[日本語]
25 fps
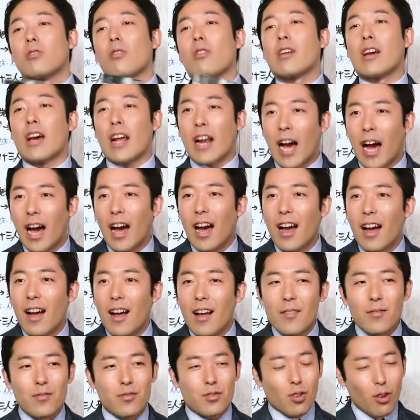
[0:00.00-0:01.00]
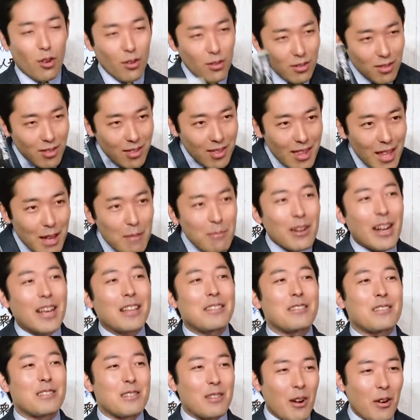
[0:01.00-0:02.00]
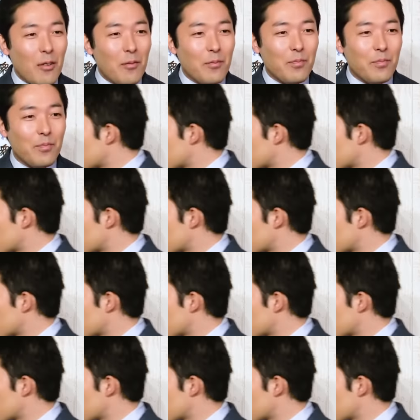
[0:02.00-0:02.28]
白いからとんでもないんですよ